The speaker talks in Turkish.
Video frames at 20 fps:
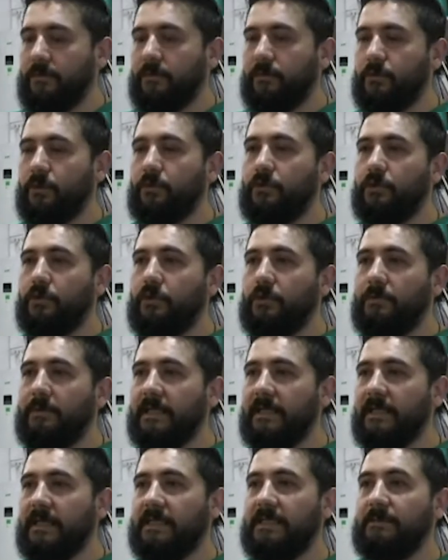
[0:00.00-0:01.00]
Tüy dökülme
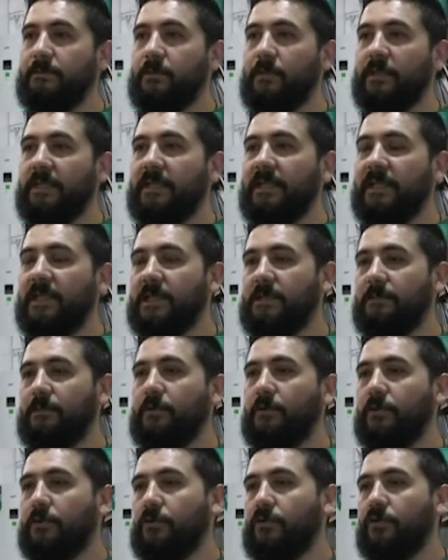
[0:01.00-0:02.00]
ilacı, ilacı
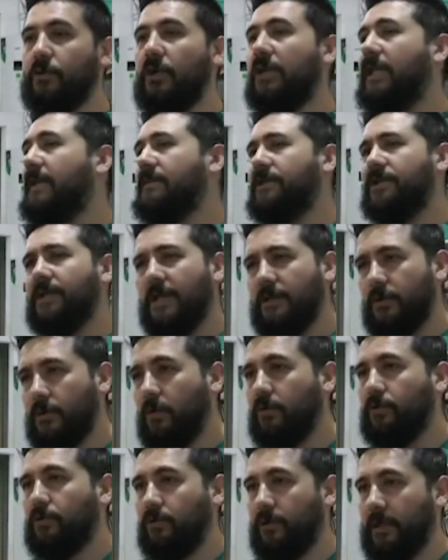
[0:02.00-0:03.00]
bulunur. Öyle bir şey
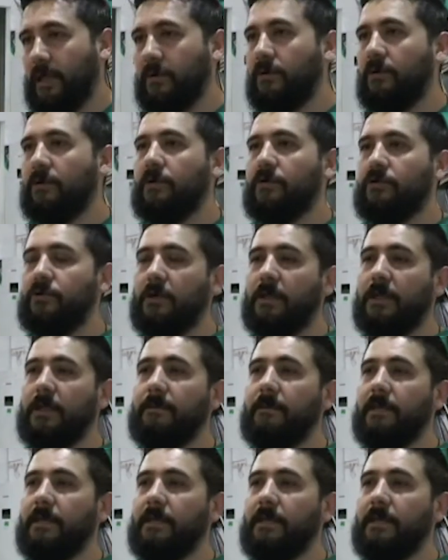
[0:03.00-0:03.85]
yoktur yani öyle söyleyeyim.